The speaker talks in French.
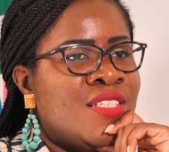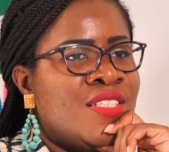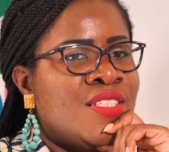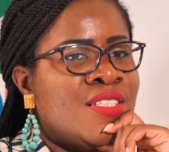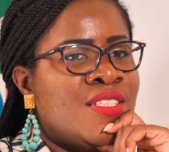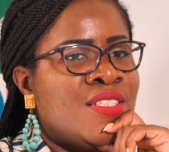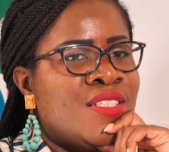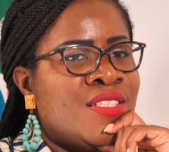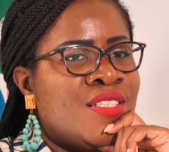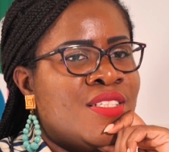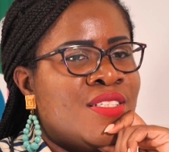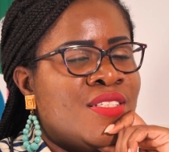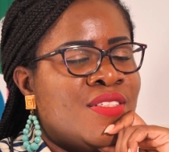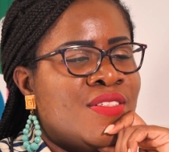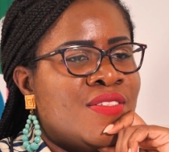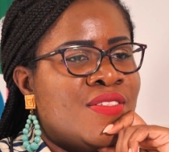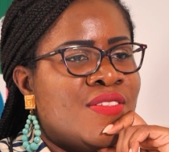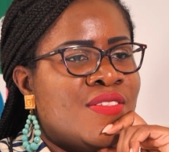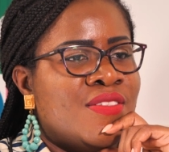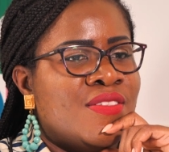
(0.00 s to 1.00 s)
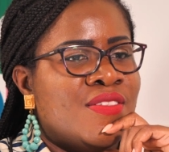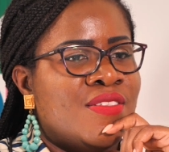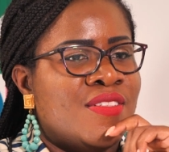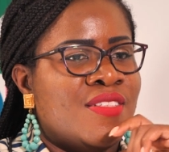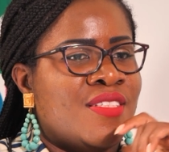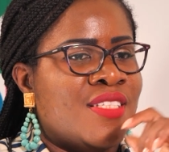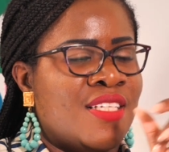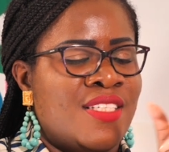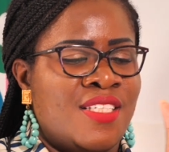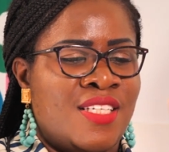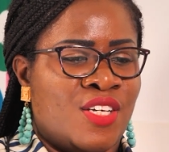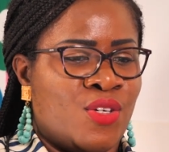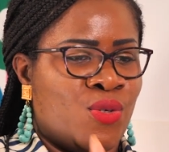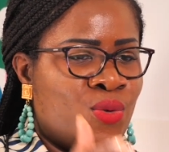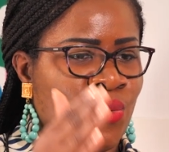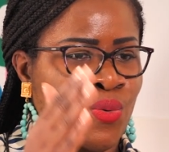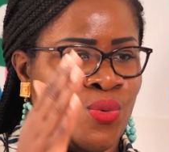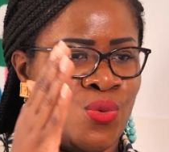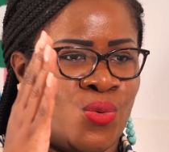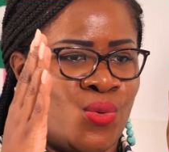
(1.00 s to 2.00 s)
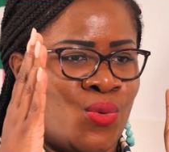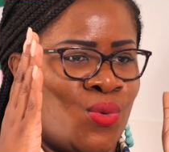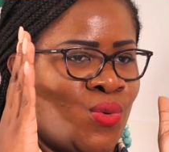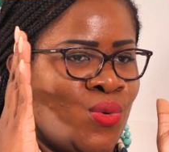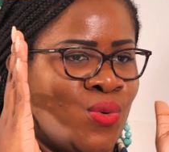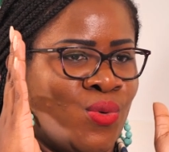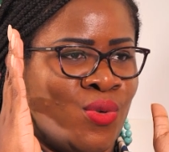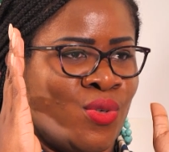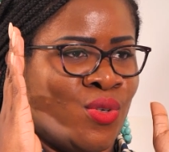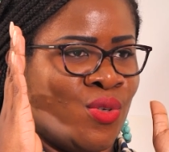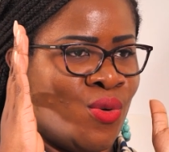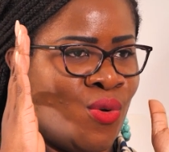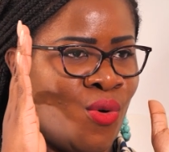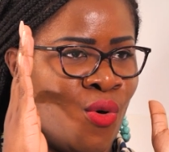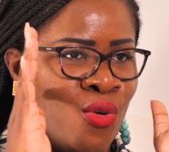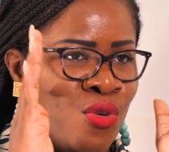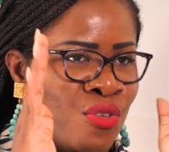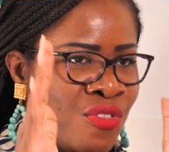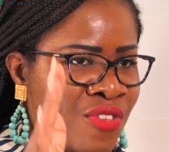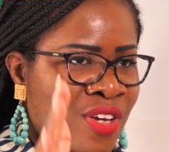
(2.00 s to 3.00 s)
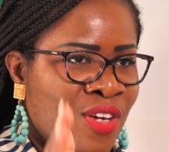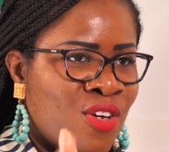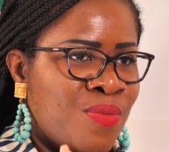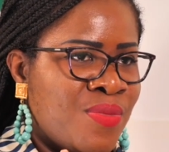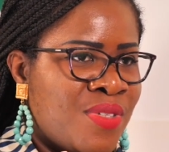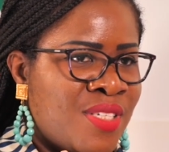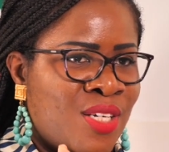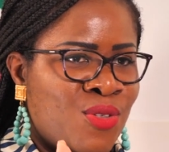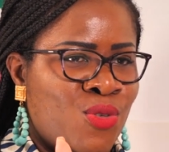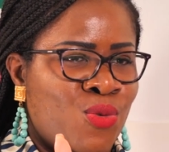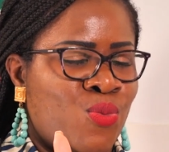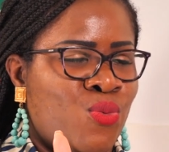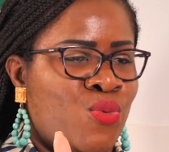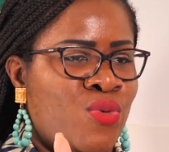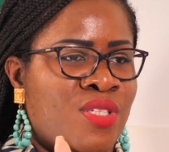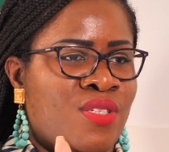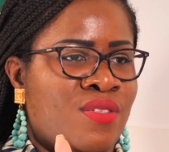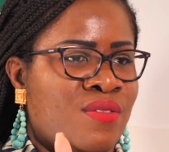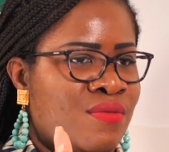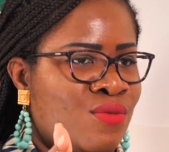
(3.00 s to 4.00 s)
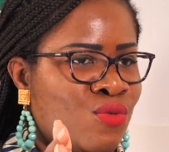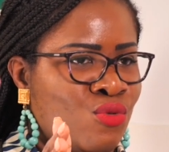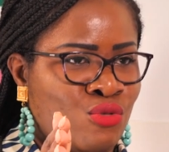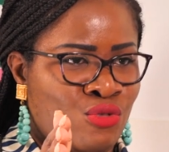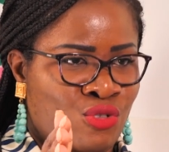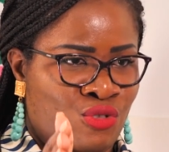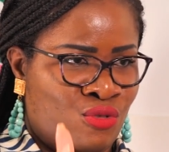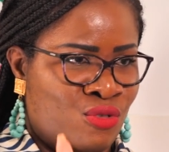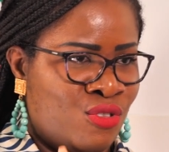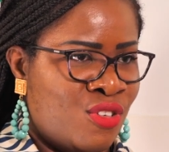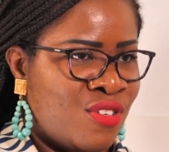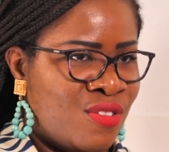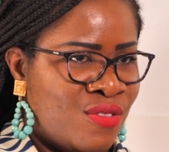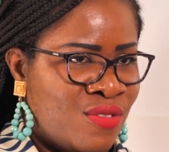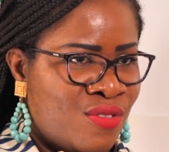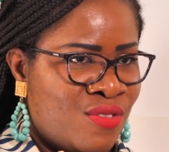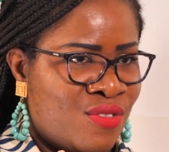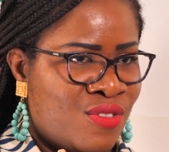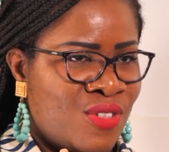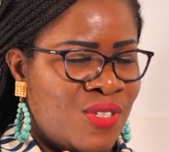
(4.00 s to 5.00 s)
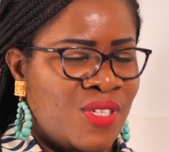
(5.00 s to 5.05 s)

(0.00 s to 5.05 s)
Euh, C'est-à-dire que on le fait comme ça depuis toujours.